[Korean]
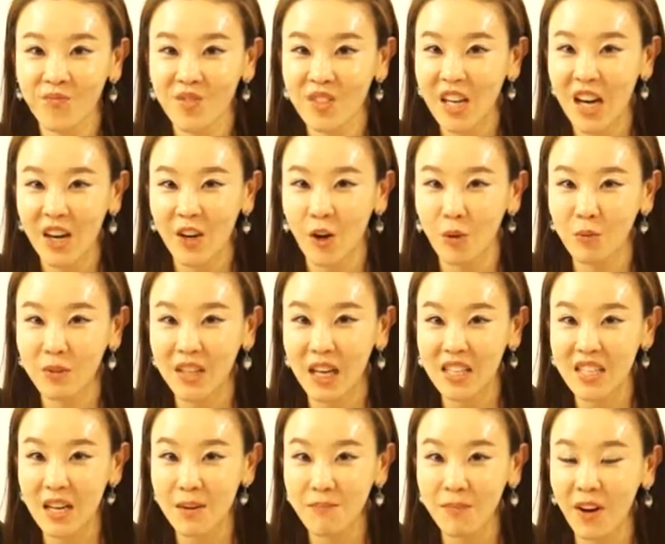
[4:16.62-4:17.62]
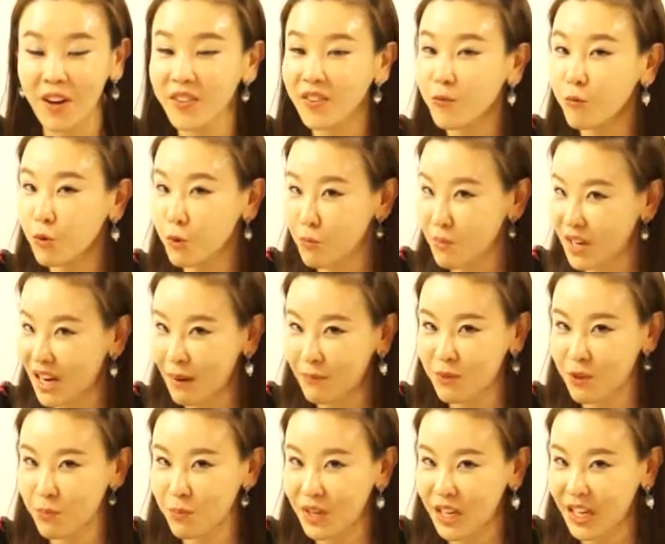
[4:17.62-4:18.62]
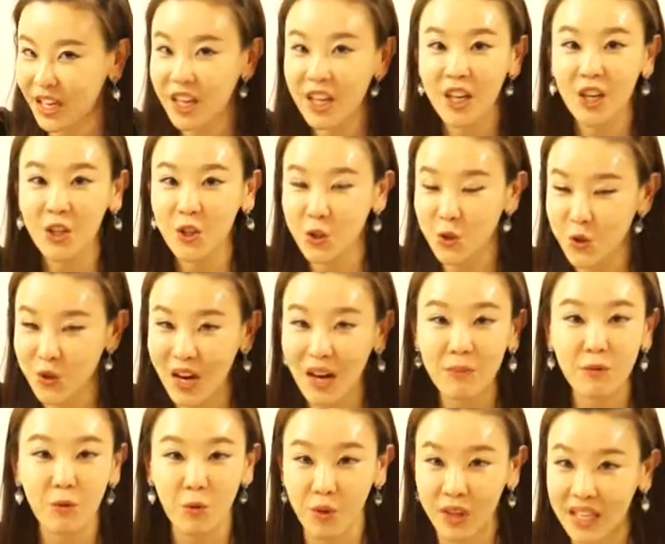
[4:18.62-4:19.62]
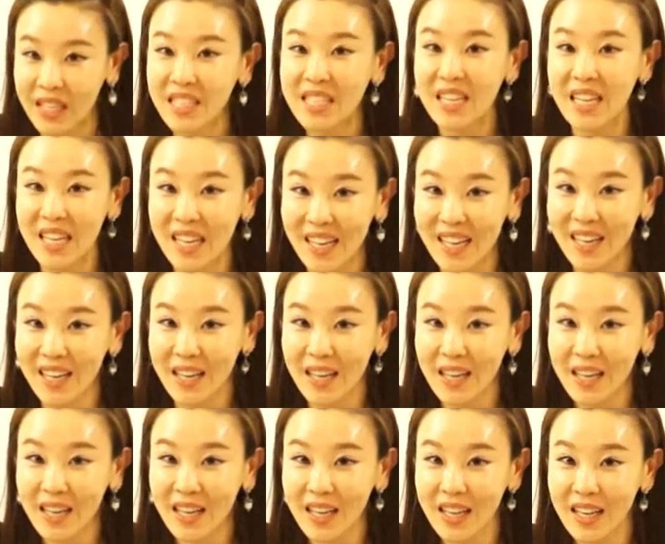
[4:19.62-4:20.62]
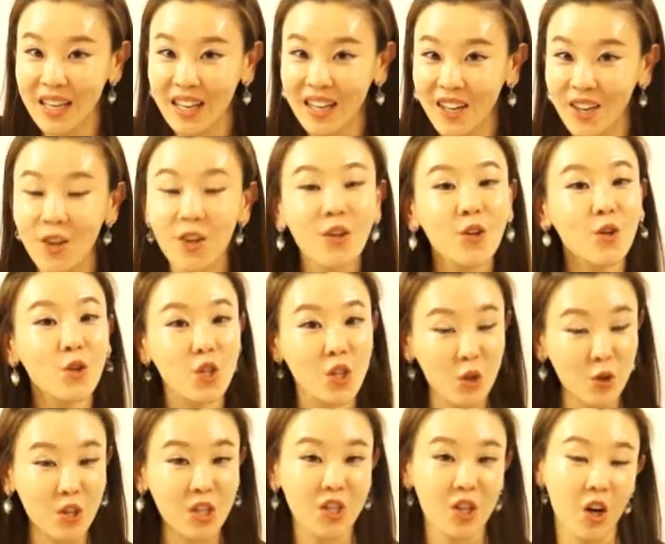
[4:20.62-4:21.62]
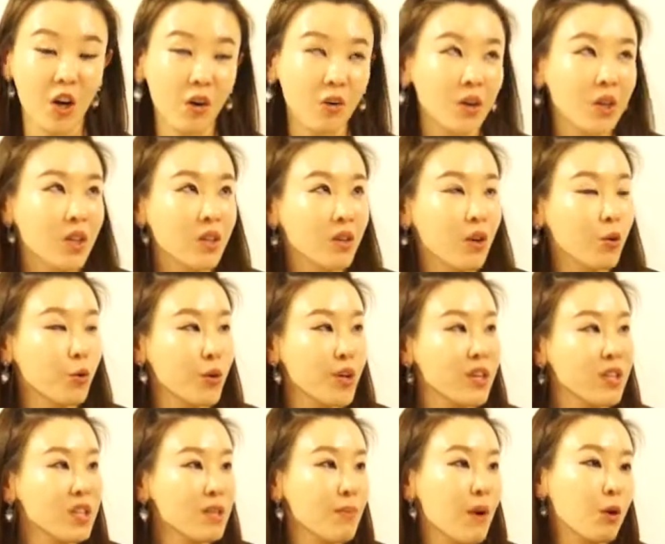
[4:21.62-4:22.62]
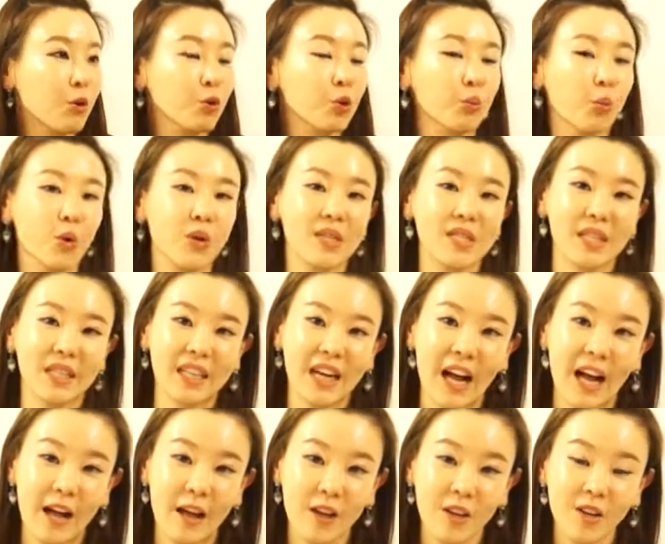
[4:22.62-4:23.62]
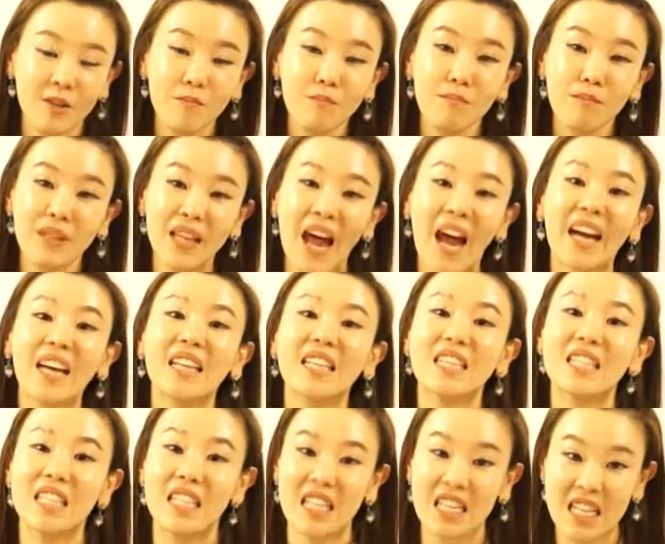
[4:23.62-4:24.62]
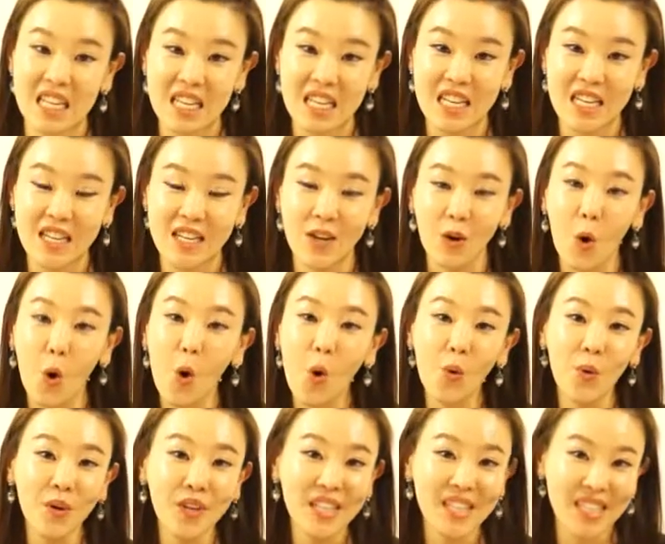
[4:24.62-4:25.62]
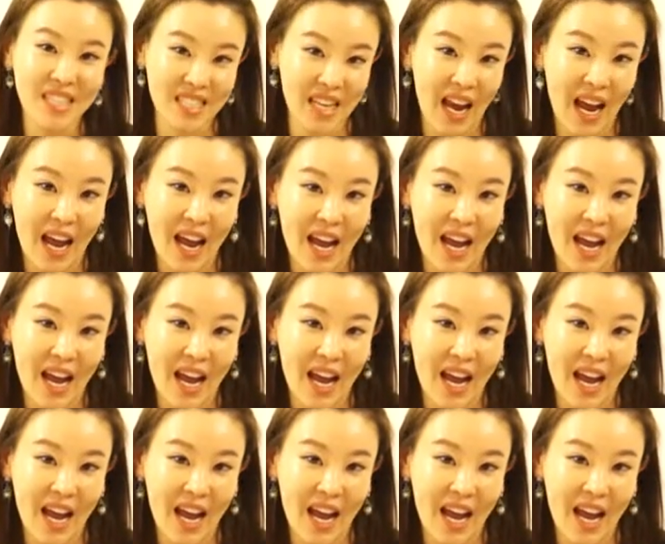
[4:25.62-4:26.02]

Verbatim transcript: 자, 여러분 다시 한번 repeat after me. Do you have green tea? 쉬우시죠? 그 green tea 말고 또 뭐 있을까? black tea, 홍차.